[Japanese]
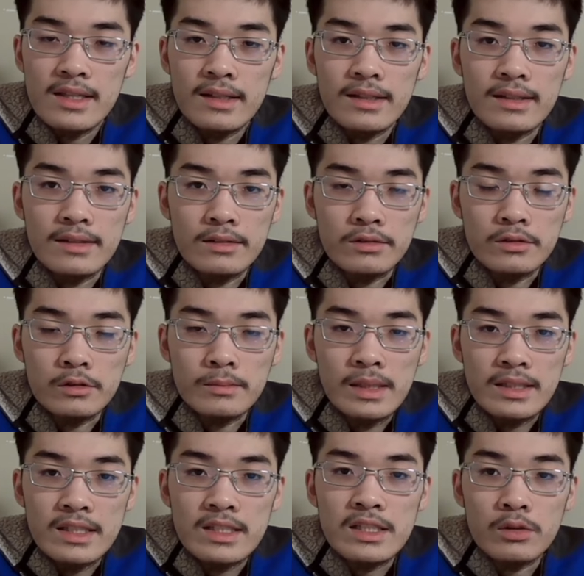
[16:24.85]
あの、まあ、
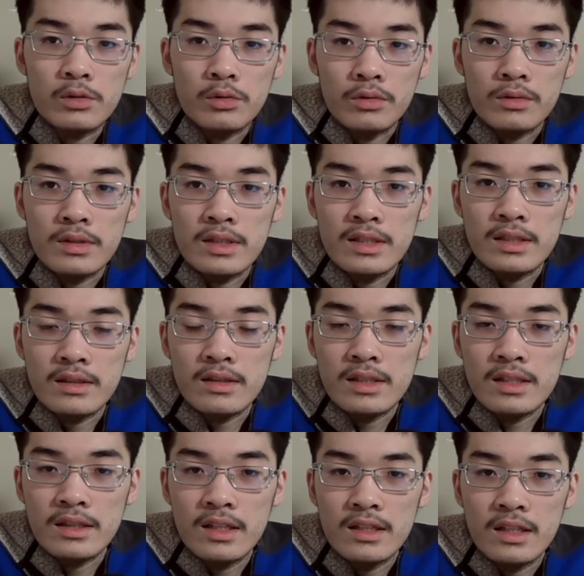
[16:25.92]
維新と一
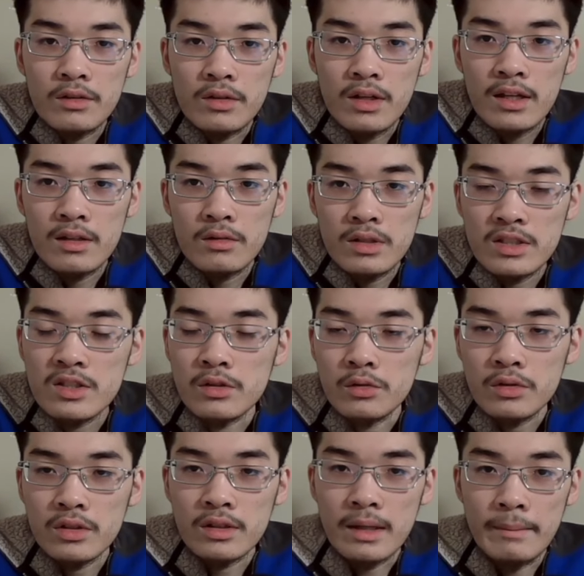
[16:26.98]
定程度、維新とっ
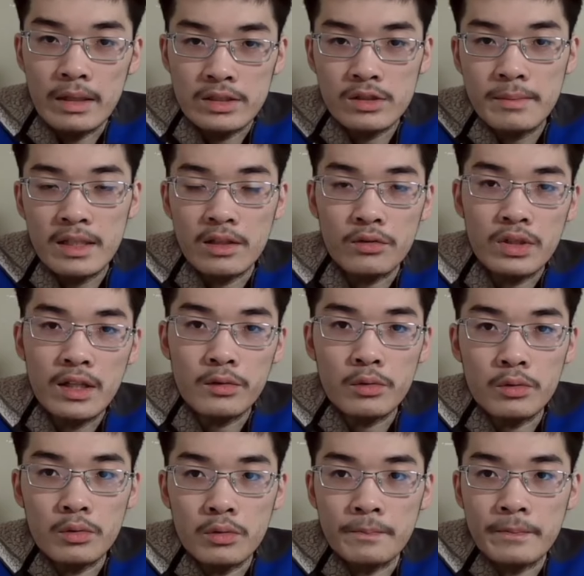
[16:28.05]
ていうか、まあ、すべての野党
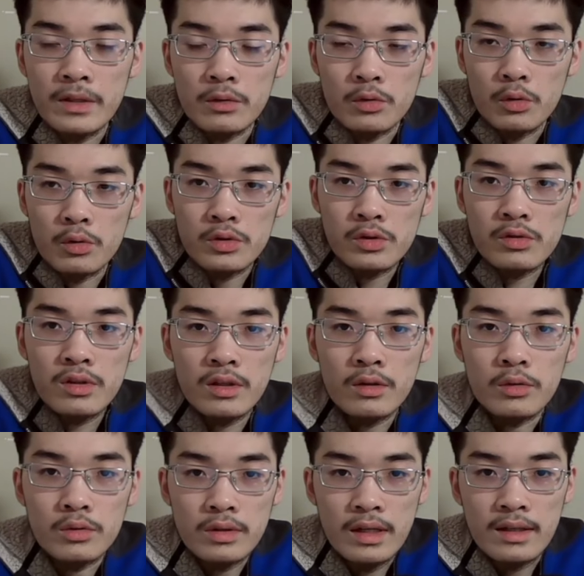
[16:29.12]
と協力するっていう
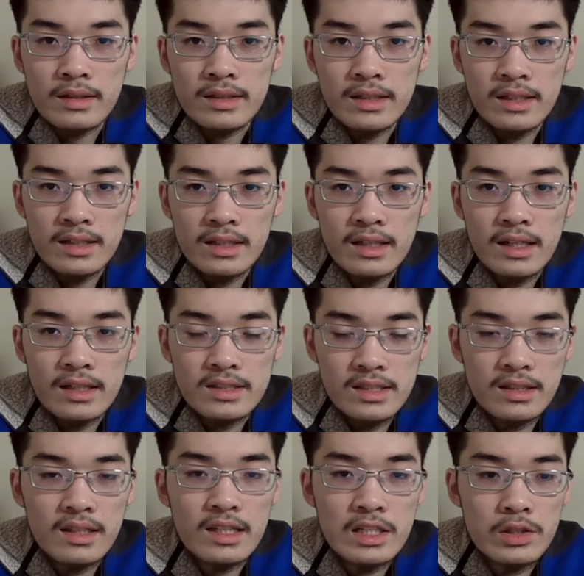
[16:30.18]
ことが、やはり絶
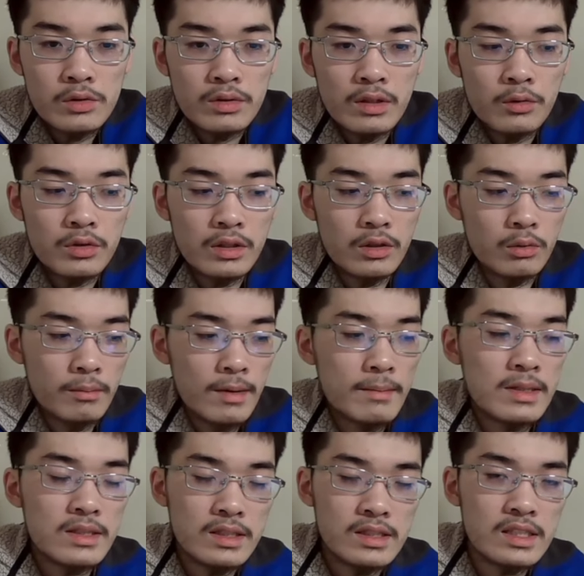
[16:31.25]
対に必要なことだと思いま
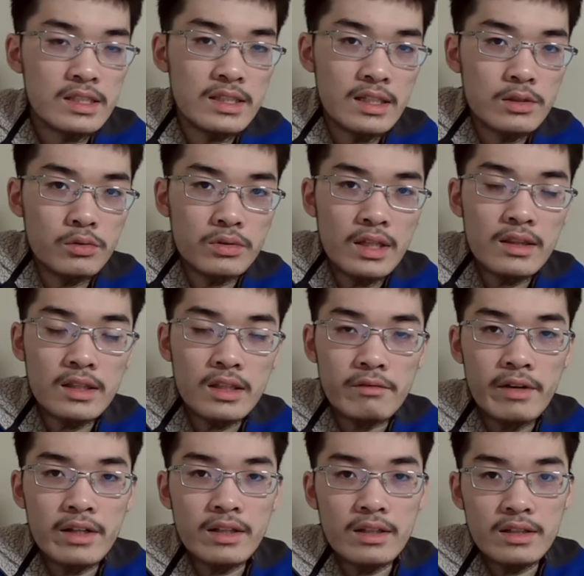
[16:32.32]
すし、実際そうなっている
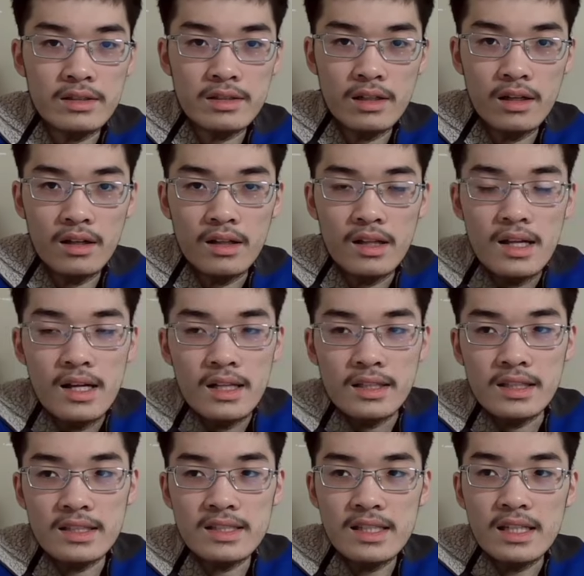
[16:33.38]
わけなんですが、た
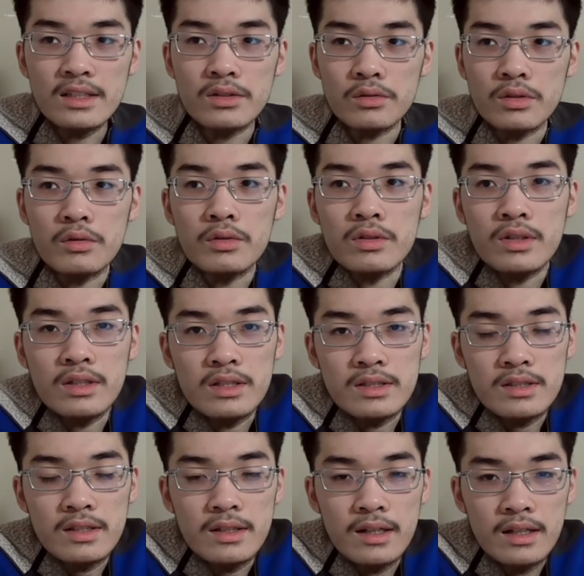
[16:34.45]
だ選挙においてはです
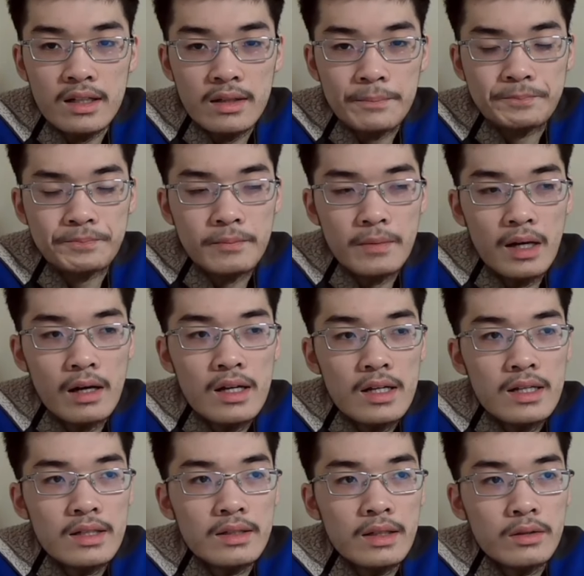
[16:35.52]
ね、やはり、まあ、
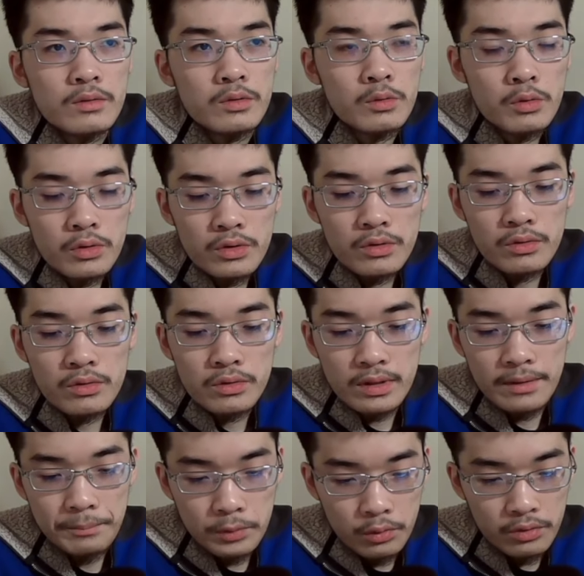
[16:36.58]
あの、こういうような、
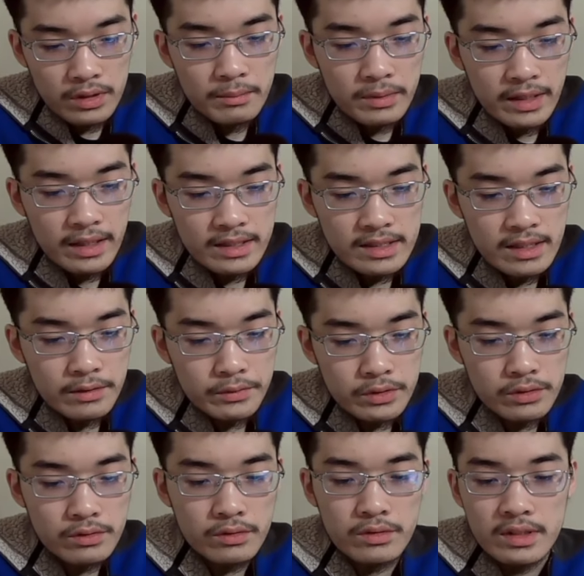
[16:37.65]
ろくでもない発言を
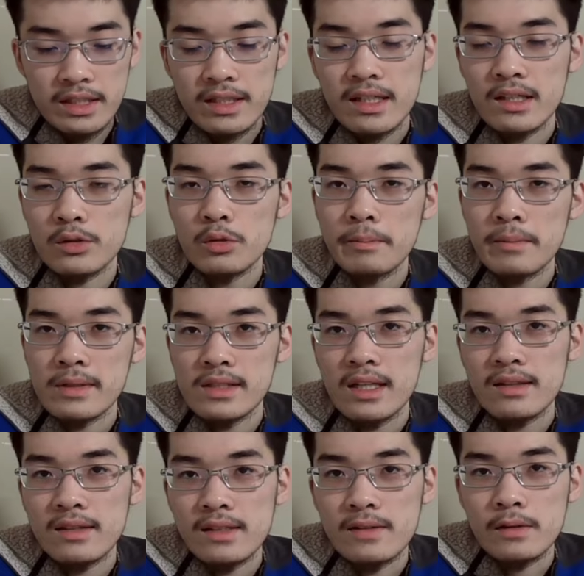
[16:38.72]
する人間がトップに
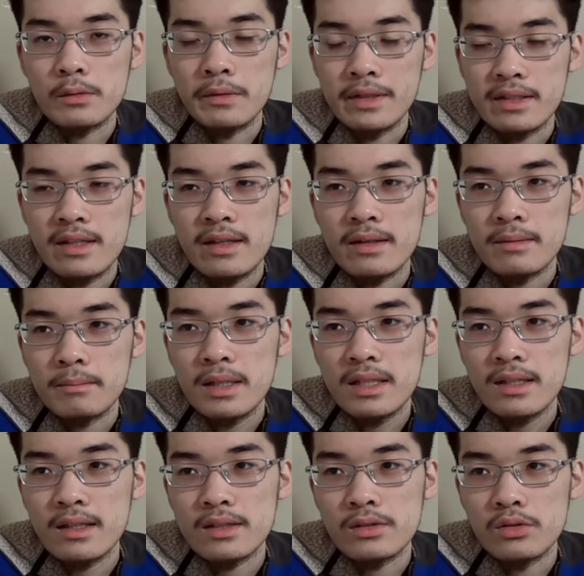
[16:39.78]
立っているとはいえ、ま
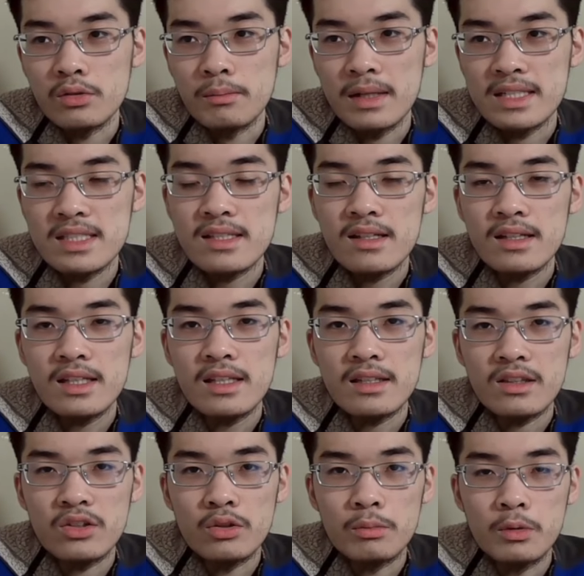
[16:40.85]
だそのマシな議員っ
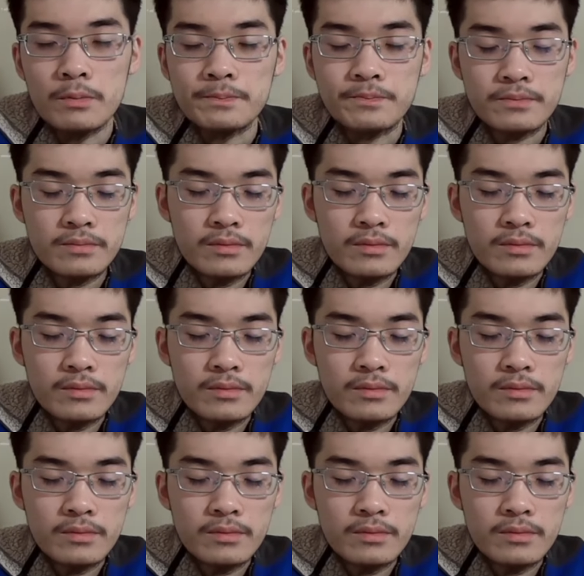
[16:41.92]
ていうのも、